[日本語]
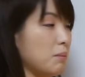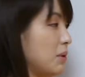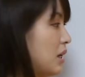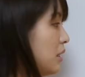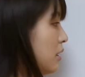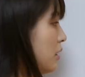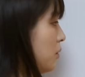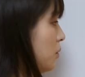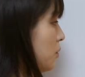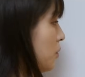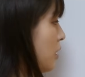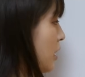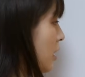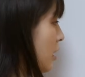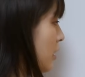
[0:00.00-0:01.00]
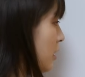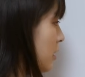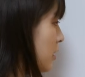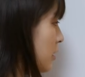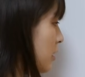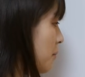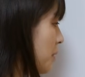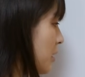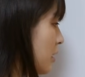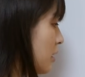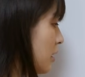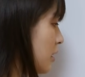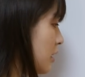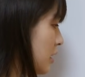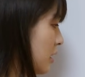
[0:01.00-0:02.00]
見えているので攻めら
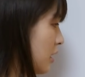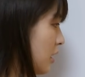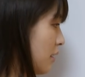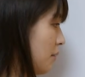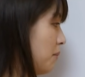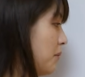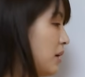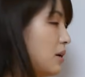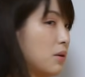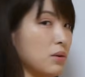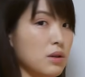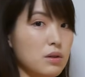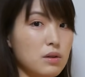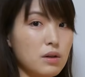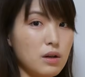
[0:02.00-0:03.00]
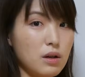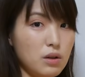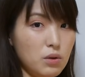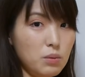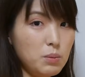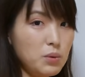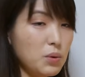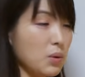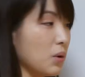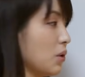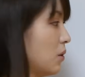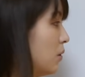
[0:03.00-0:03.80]
れがちに見えるんですけれども、